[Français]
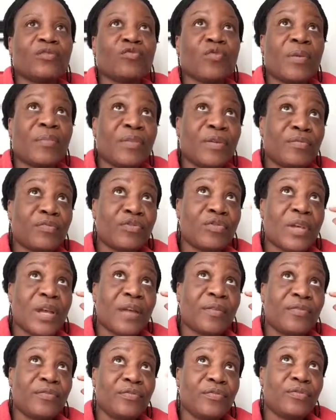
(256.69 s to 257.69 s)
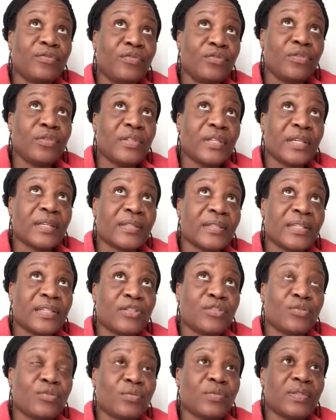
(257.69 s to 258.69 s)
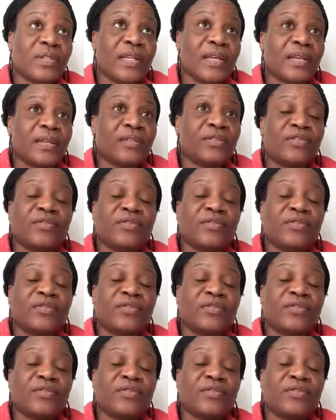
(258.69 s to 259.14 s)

toi-même, tu as vu Dieu dans cette chose-là.